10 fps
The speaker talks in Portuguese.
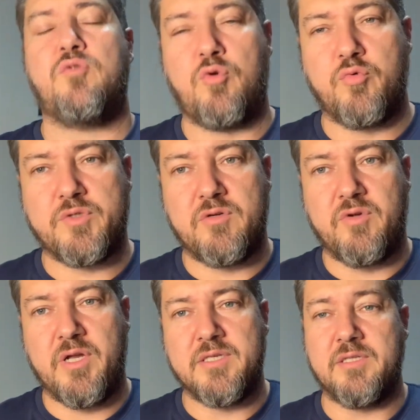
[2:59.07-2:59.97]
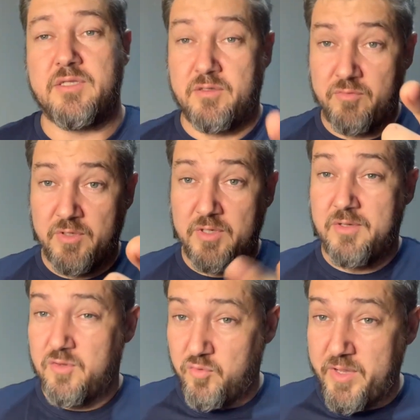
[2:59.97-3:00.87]
com segurança. Então,
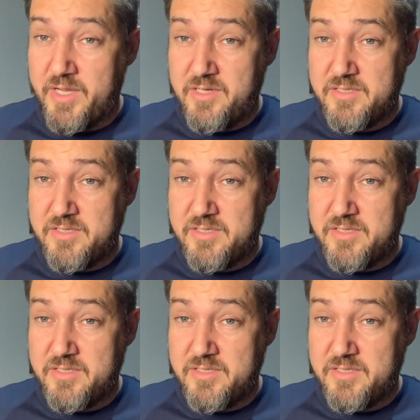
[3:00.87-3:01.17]
não erra